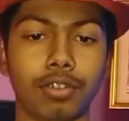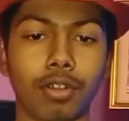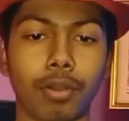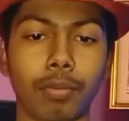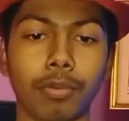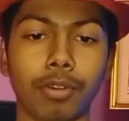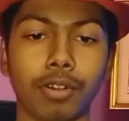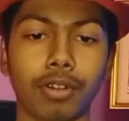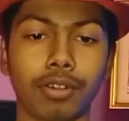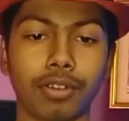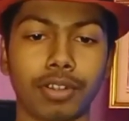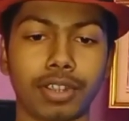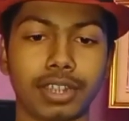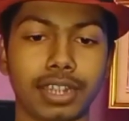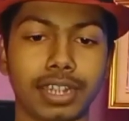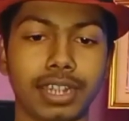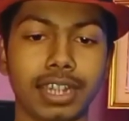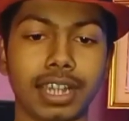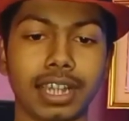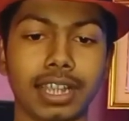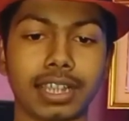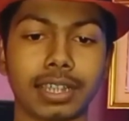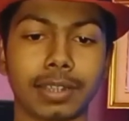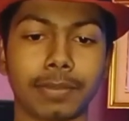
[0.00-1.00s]
ডবল রয়েছে
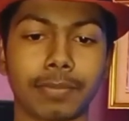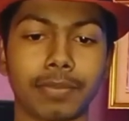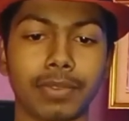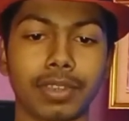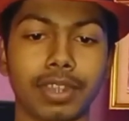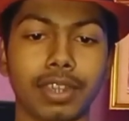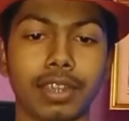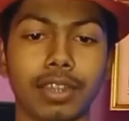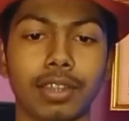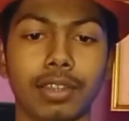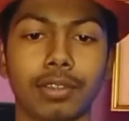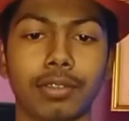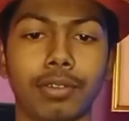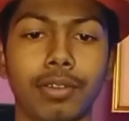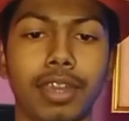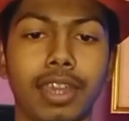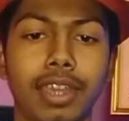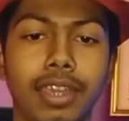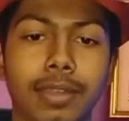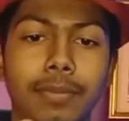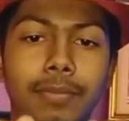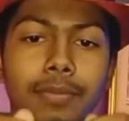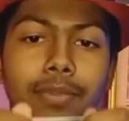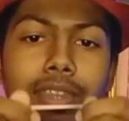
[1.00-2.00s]
ঠিক আছে তো
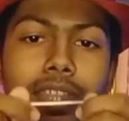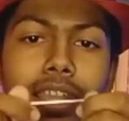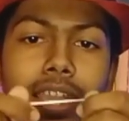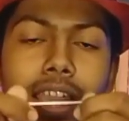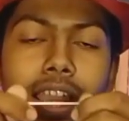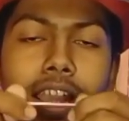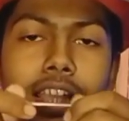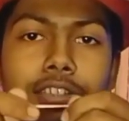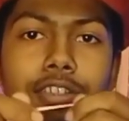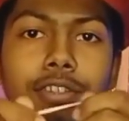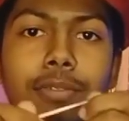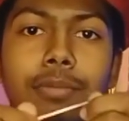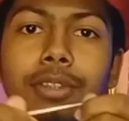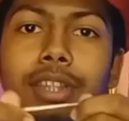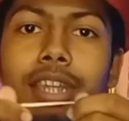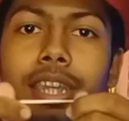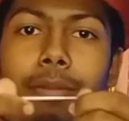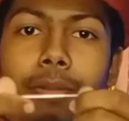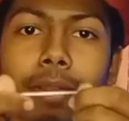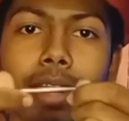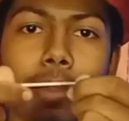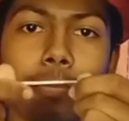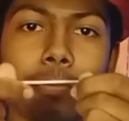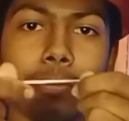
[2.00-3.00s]
এই হ্যাঁ সো
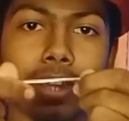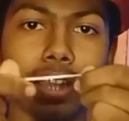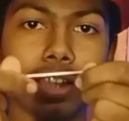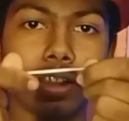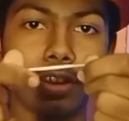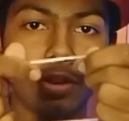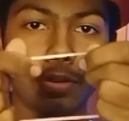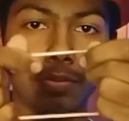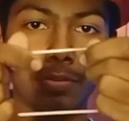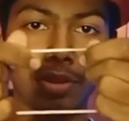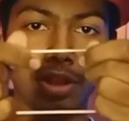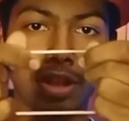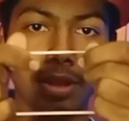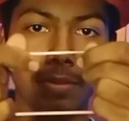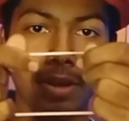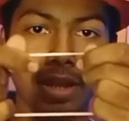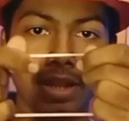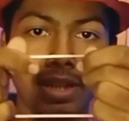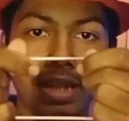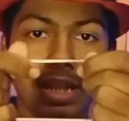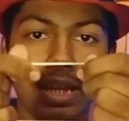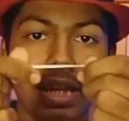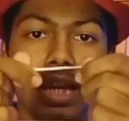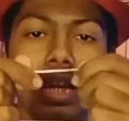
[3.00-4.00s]
বন্ধুরা এবার আপনারা কিন্তু বুঝতে
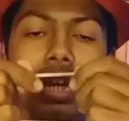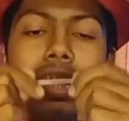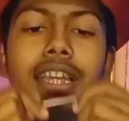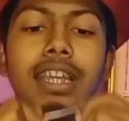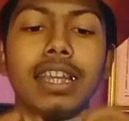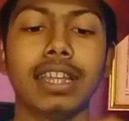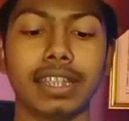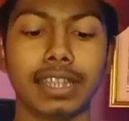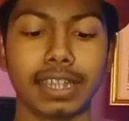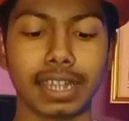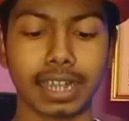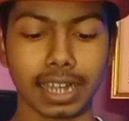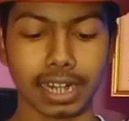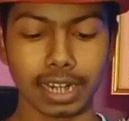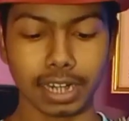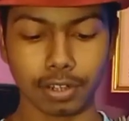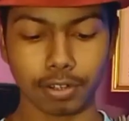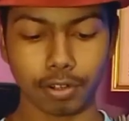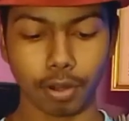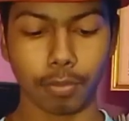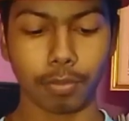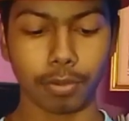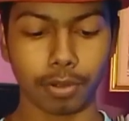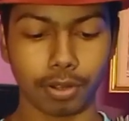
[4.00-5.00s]
পারছেন না যে এখানে
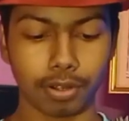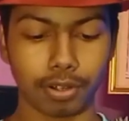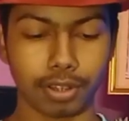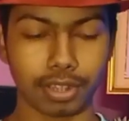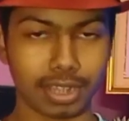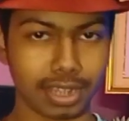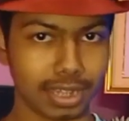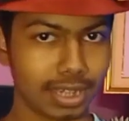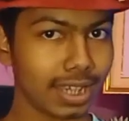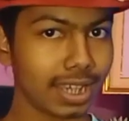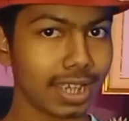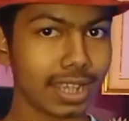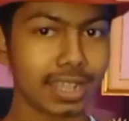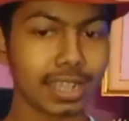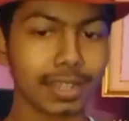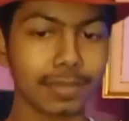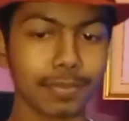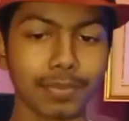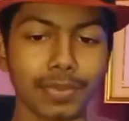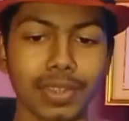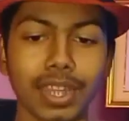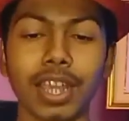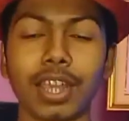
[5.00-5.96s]
ডবল রয়েছে ঠিক আছে